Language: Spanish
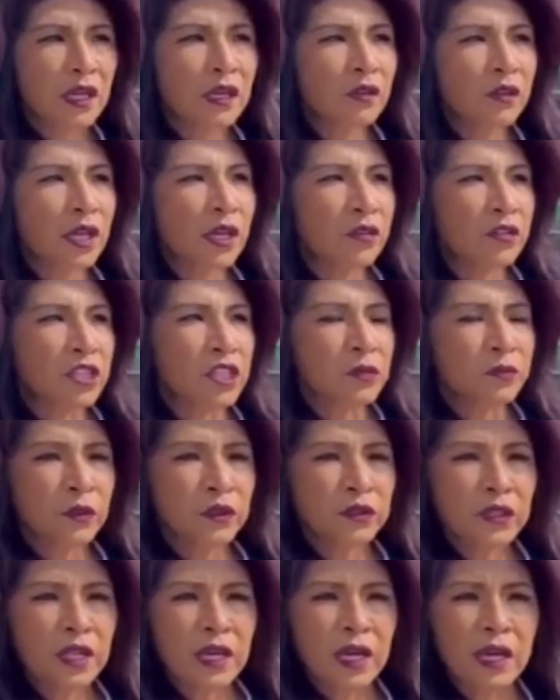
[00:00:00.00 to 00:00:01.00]
en lo que
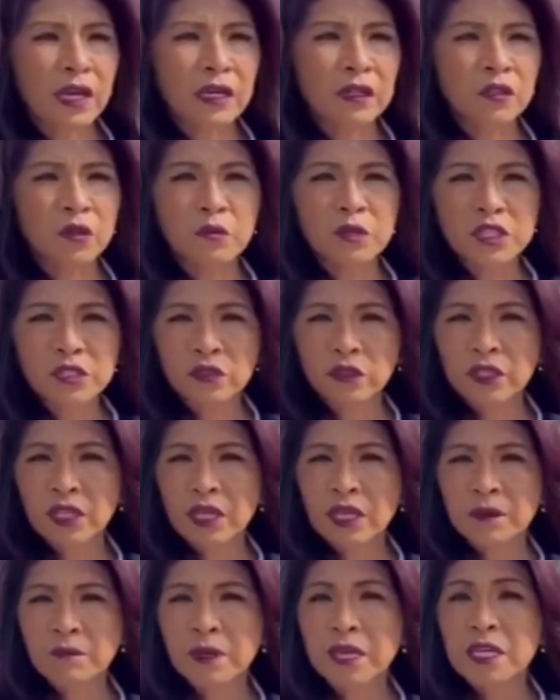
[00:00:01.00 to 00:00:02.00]
corresponde a
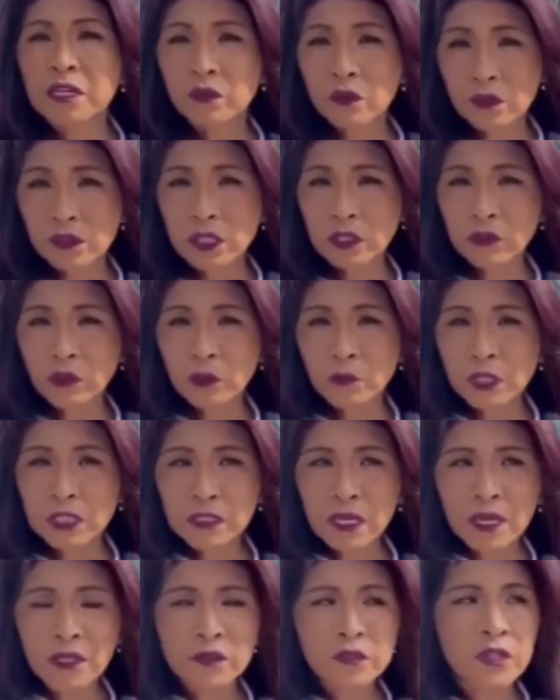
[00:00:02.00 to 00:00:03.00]
comiso de vehículos
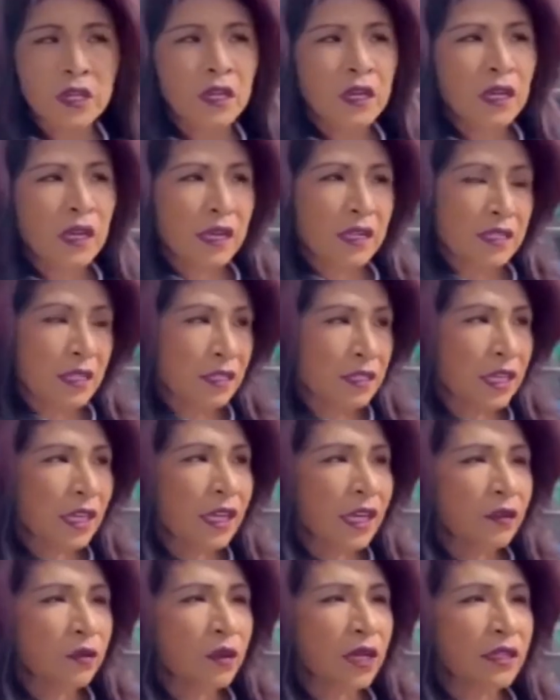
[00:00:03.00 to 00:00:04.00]
indocumentados. Es
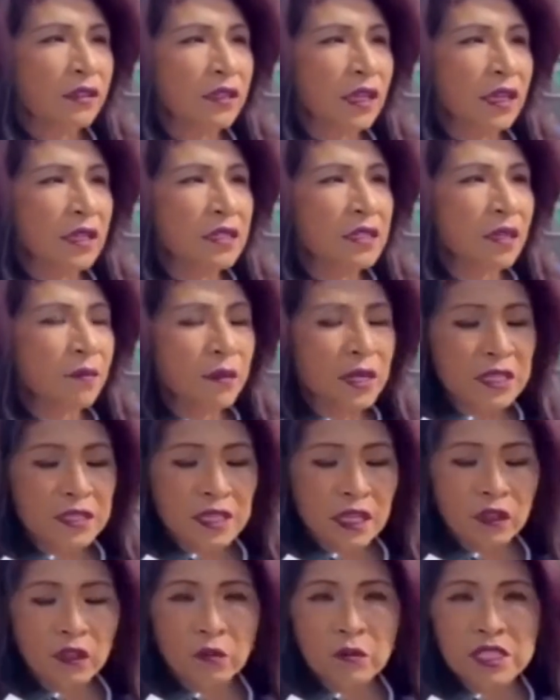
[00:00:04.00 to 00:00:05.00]
así que durante este
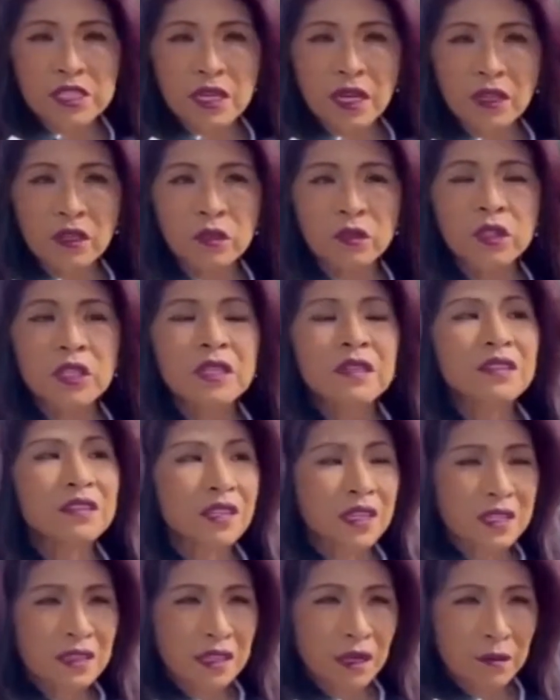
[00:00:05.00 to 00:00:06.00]
mes se han comisado
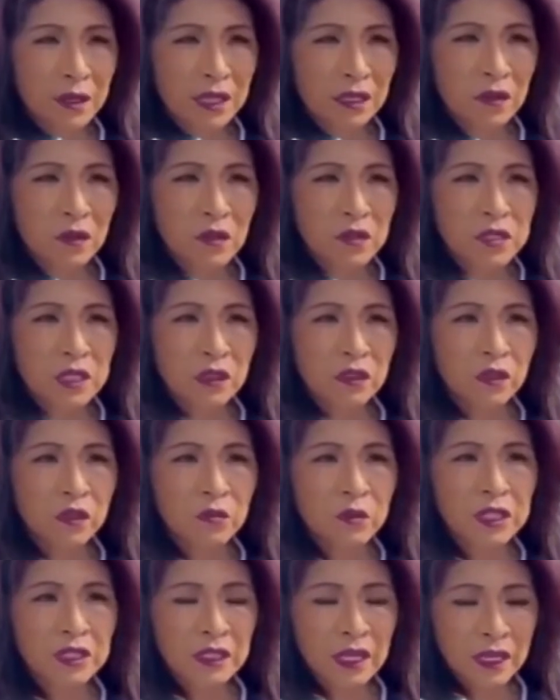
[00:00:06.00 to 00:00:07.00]
30 vehículos
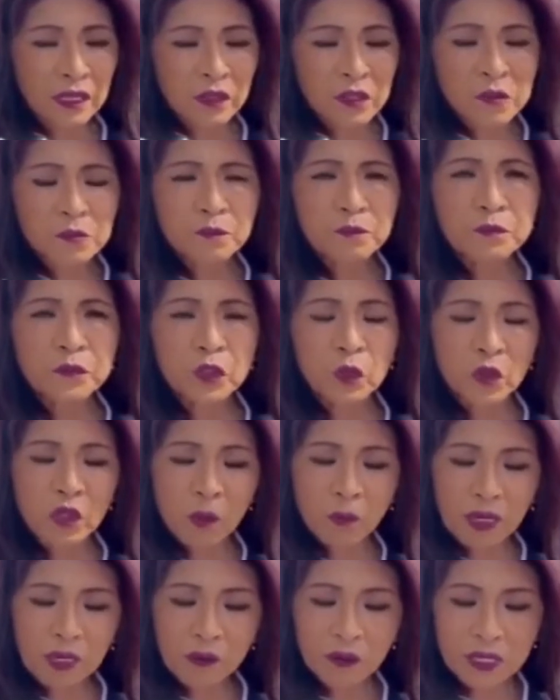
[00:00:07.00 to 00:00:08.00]
indocumentados
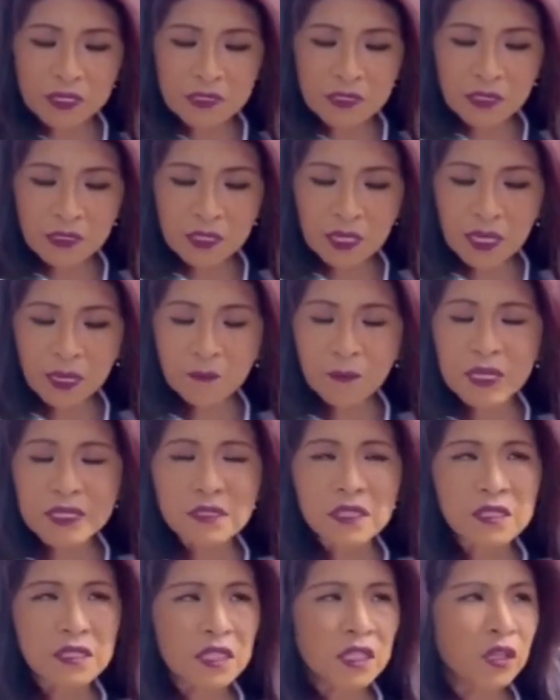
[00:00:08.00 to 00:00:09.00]
cuyo valor asciende a
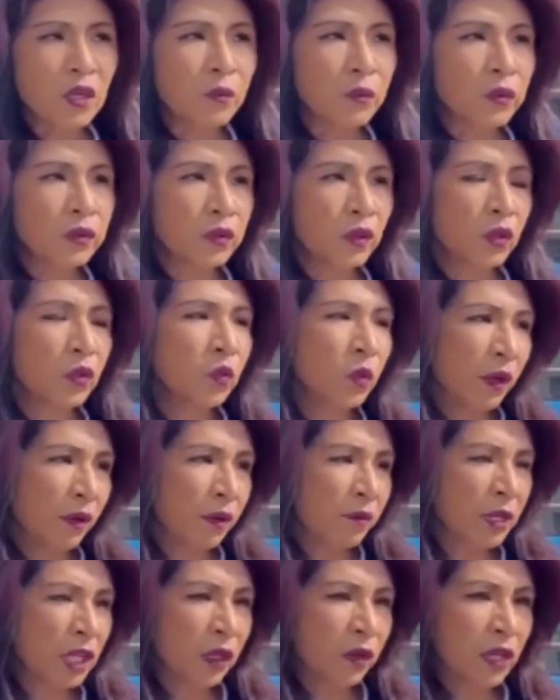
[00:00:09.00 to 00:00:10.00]
más de
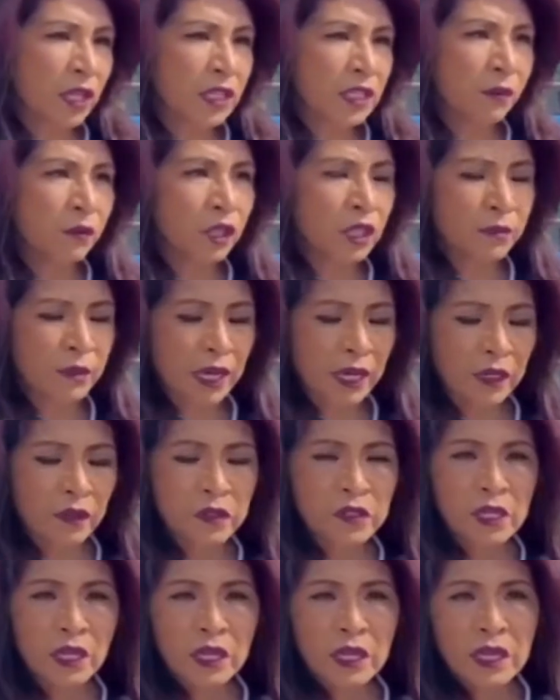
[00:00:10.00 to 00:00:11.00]
5.9 millones de
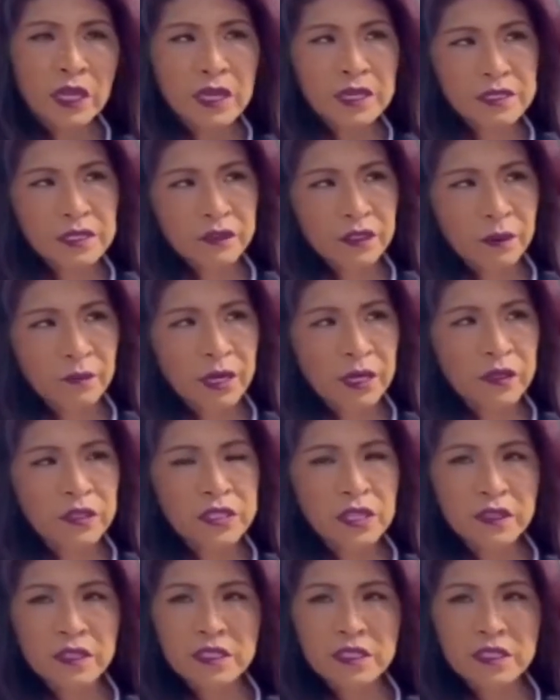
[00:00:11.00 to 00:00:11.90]
bolivianos. Este trabajo se ha